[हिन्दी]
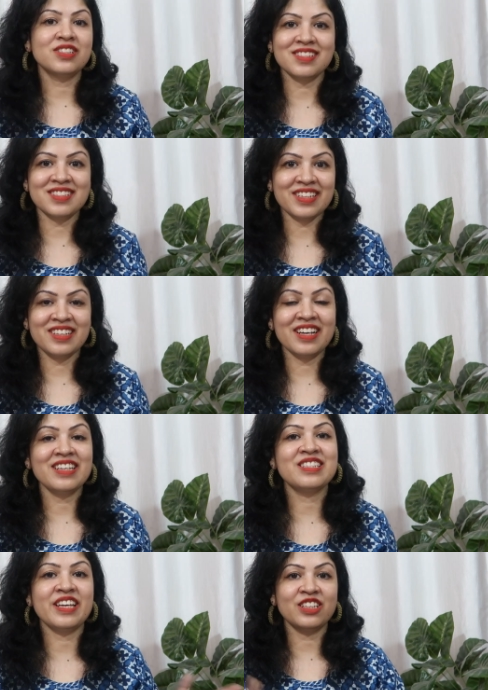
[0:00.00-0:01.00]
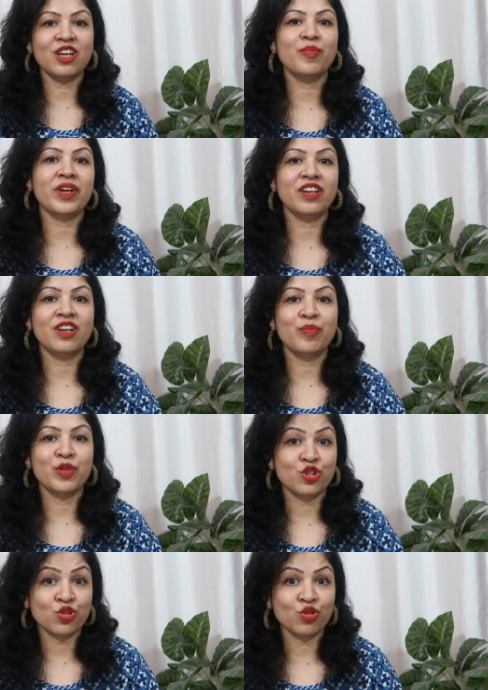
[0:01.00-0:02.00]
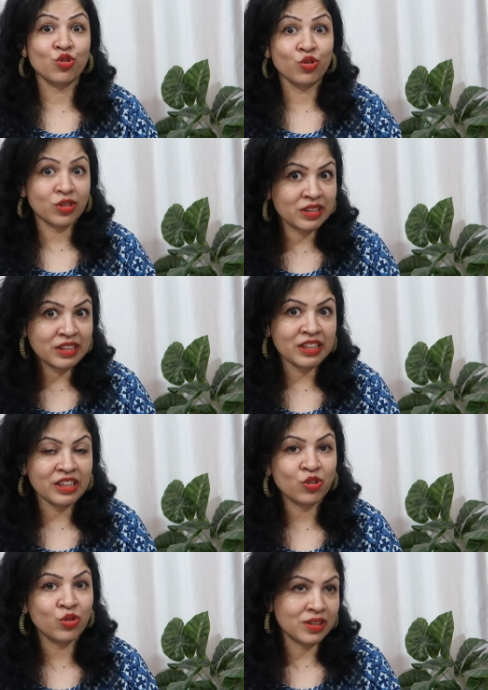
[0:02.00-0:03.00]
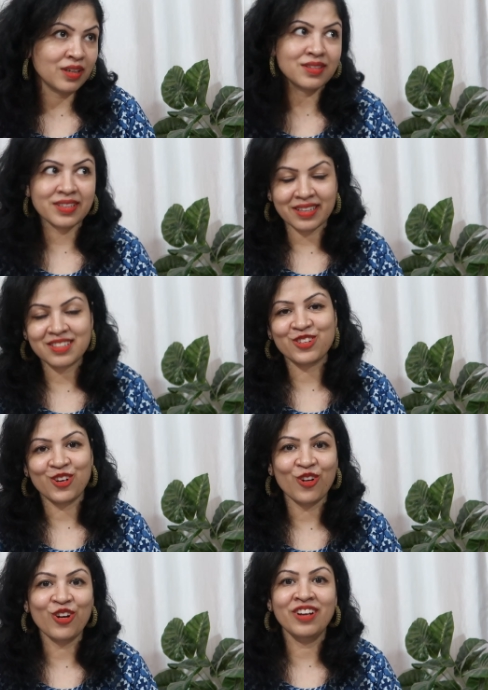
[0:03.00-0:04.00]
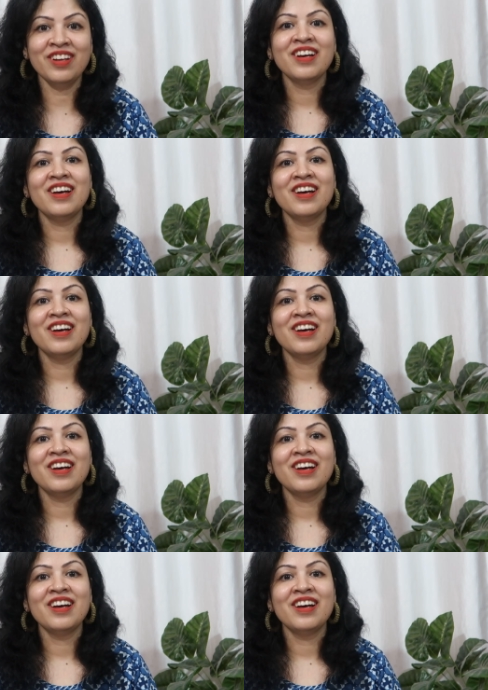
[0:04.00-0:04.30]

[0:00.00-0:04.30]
दिस इज़ इट गाइज ये था मेरा मीशो कुर्ती कुर्ता सेट्स हॉल